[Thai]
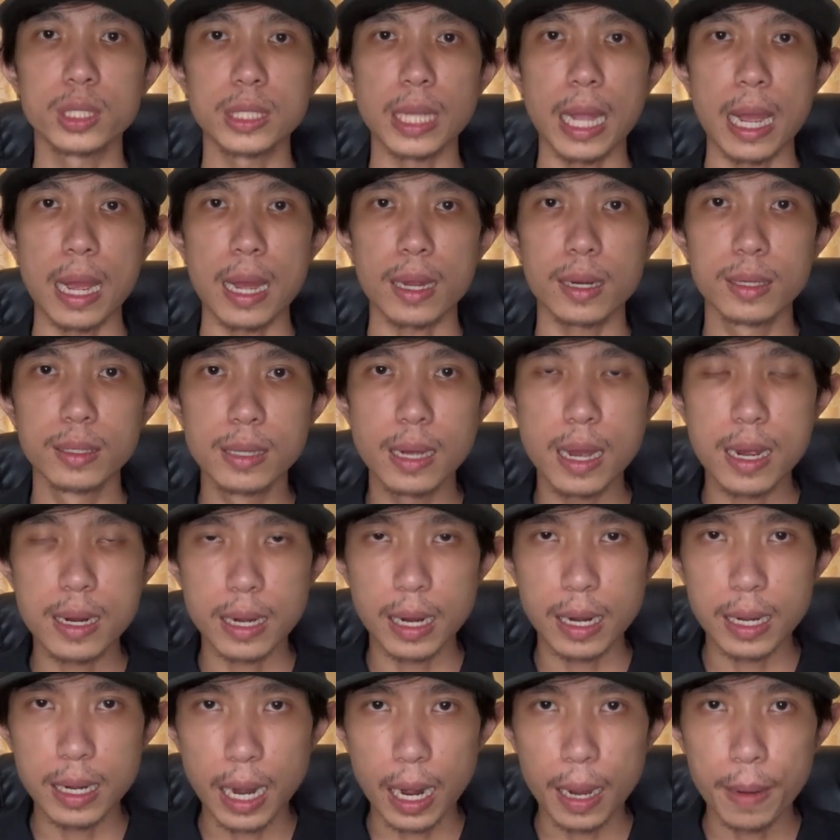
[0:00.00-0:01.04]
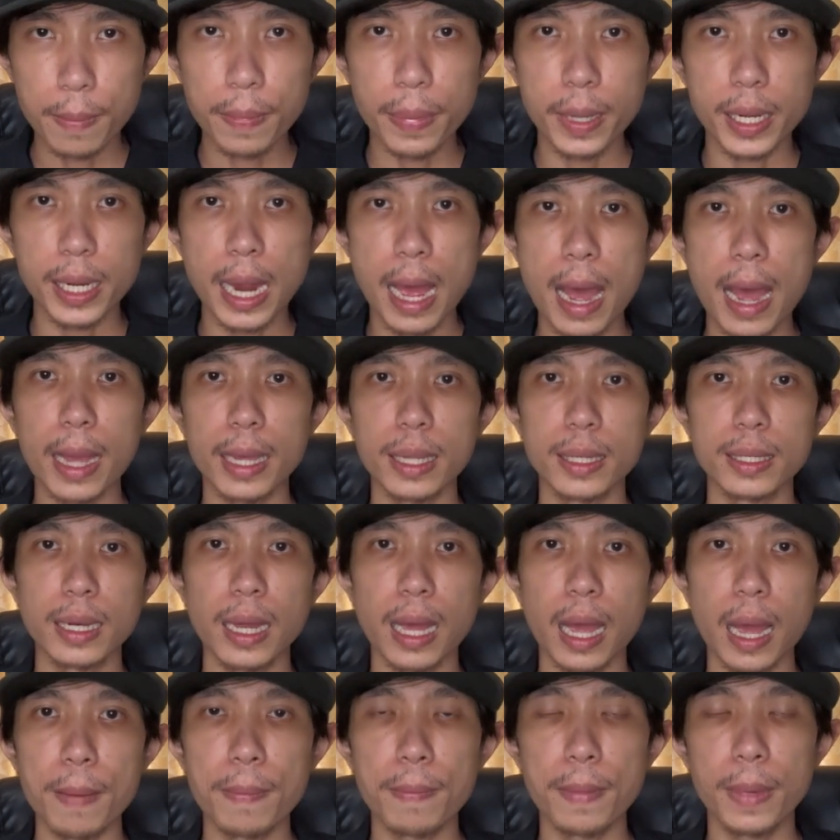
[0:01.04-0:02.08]
จากเรื่องนั้น ๆ ไปได้
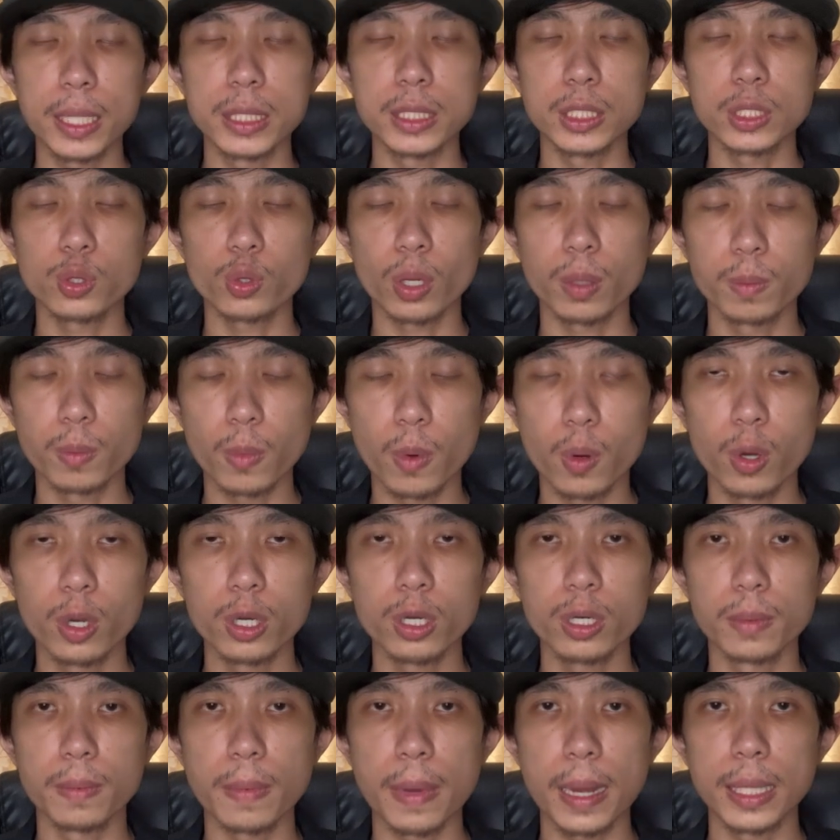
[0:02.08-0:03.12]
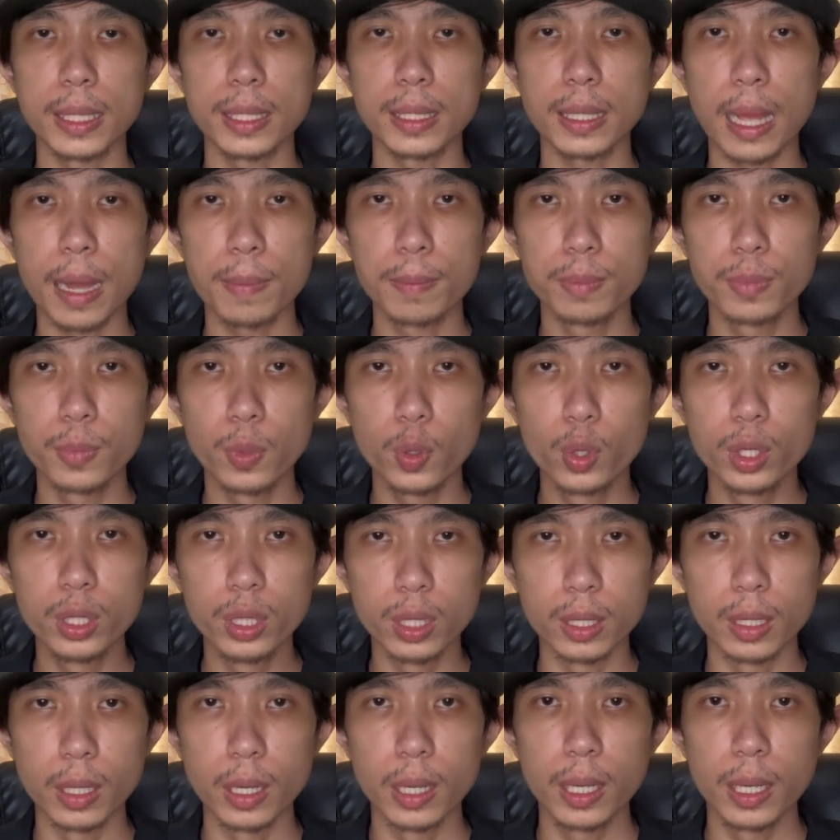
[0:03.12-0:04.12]
นะครับมันสวดมนต์มันทำบุญ